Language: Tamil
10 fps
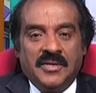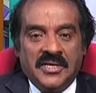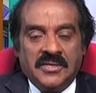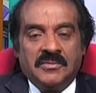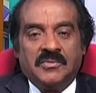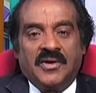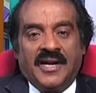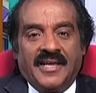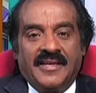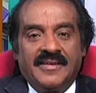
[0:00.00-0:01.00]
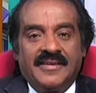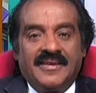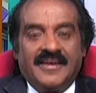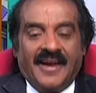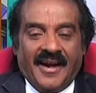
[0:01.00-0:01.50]
மீண்டும் உங்களை
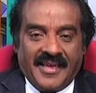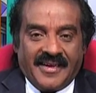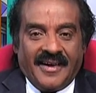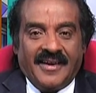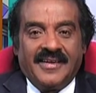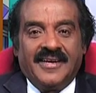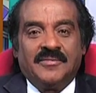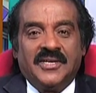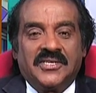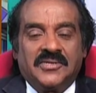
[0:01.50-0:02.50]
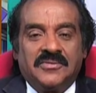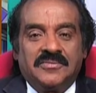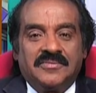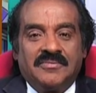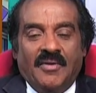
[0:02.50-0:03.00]
நாளை காலை ஏழு
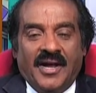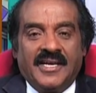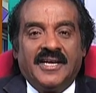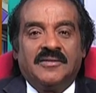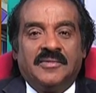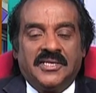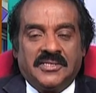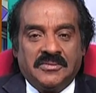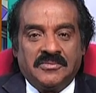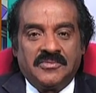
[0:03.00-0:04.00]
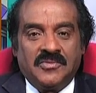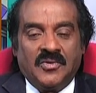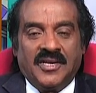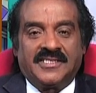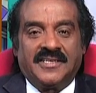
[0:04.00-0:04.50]
மணிக்கும் மாலை ஏழு மணிக்கும்
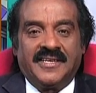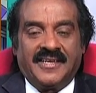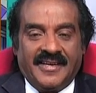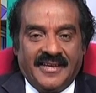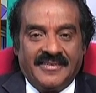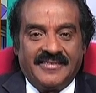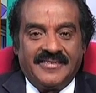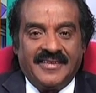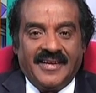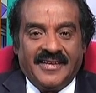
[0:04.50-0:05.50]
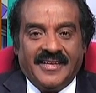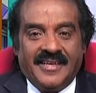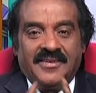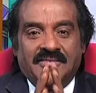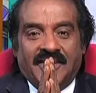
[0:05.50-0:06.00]
உங்களை சந்திக்கிறேன் நன்றி